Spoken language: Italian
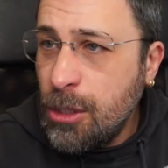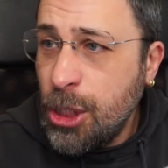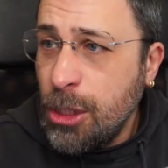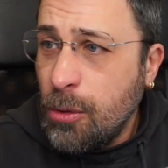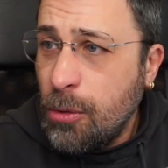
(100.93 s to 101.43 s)

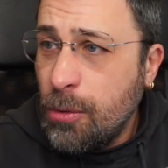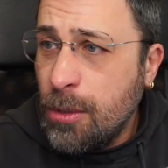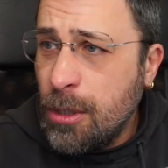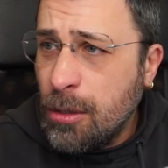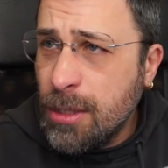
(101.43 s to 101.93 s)
5,
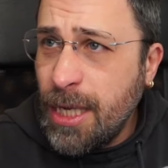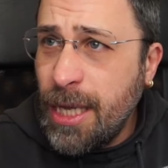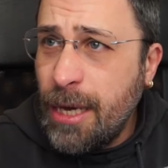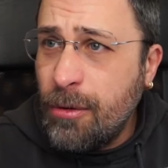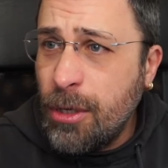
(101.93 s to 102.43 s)
eh, no,
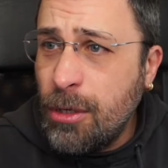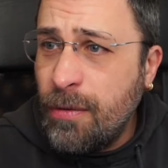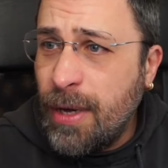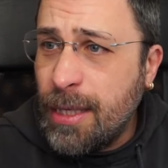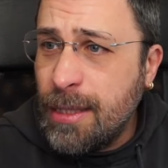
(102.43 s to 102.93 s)
6,90
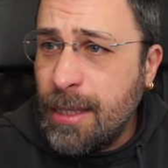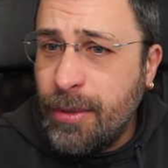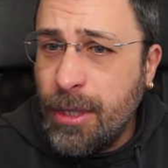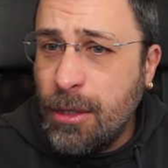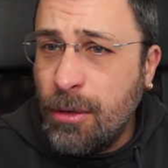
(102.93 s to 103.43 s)
euro
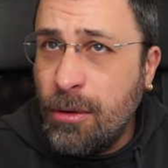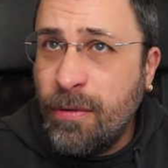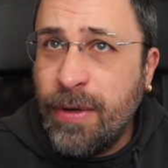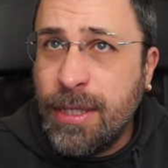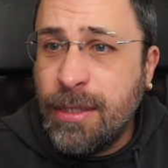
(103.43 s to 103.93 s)
per il Color
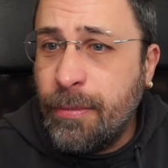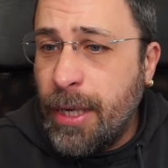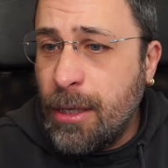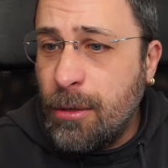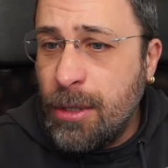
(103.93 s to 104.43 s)
Fest, vabbè
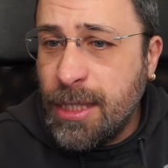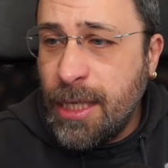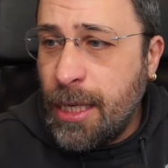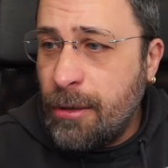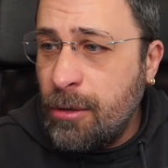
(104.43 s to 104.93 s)
ancora 6,90
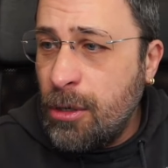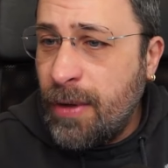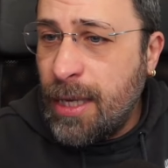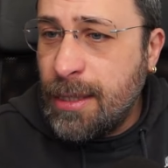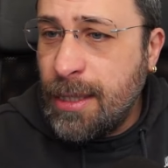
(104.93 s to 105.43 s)

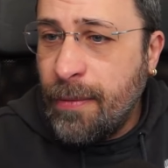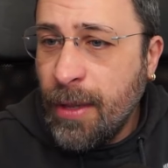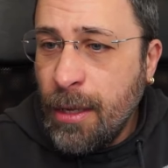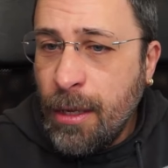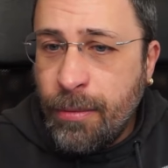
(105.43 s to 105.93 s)
euro,
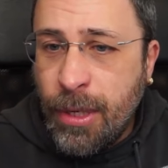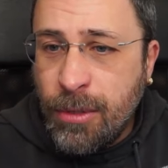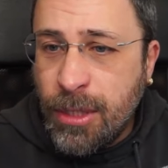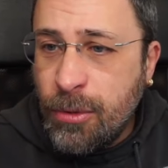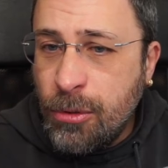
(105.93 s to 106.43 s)
abbiamo
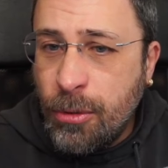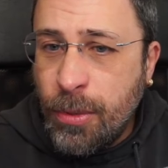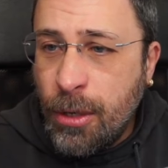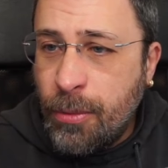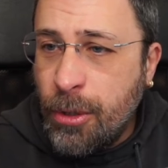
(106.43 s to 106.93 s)
saputo
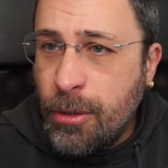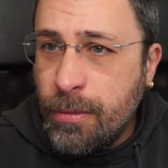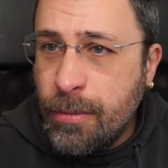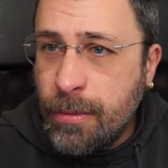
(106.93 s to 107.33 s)
proprio